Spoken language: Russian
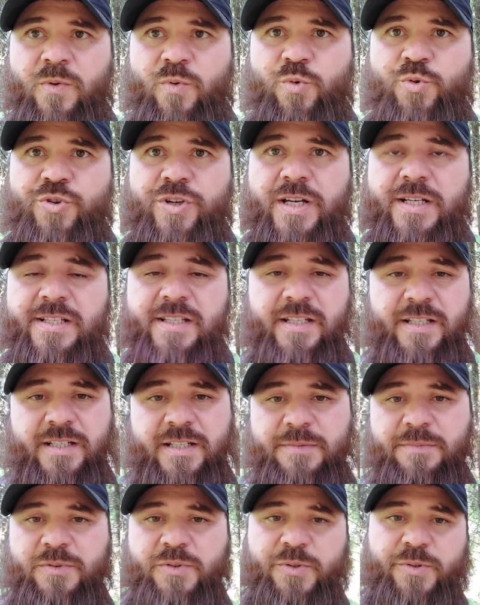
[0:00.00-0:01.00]

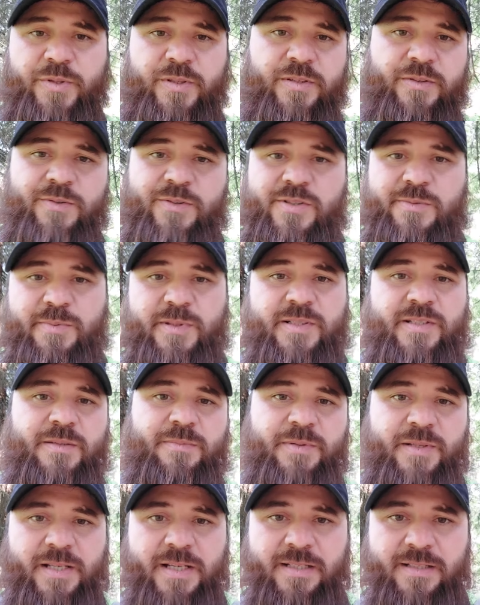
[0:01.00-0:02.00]
участником той или иной
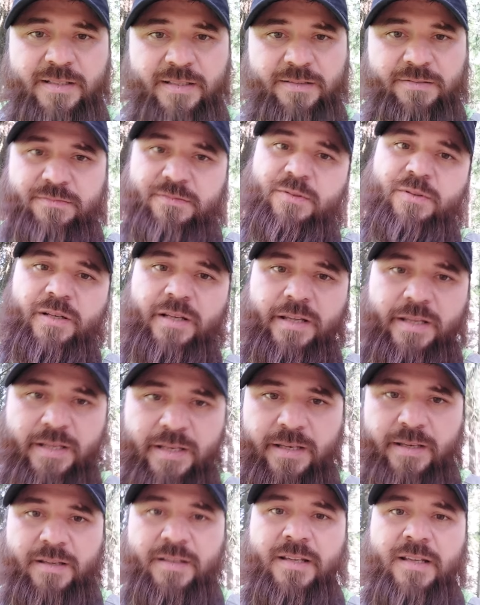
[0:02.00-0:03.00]
спецоперации в
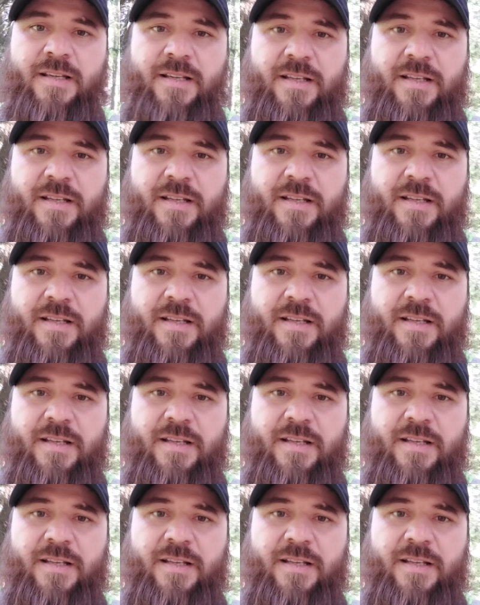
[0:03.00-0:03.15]
Украине.